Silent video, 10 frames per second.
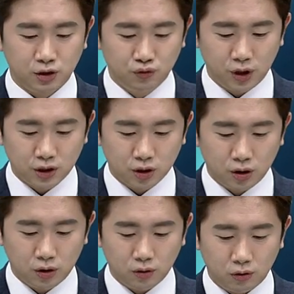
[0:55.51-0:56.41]
이
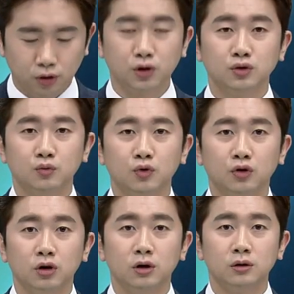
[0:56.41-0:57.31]
중에서 어떤
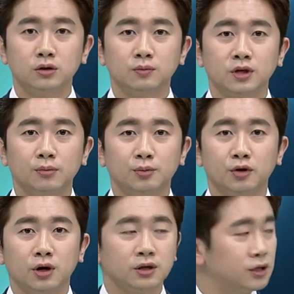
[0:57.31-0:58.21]
종목을 좀
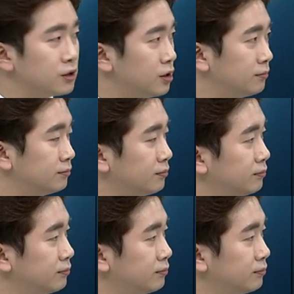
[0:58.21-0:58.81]
살펴볼까요, 차장님?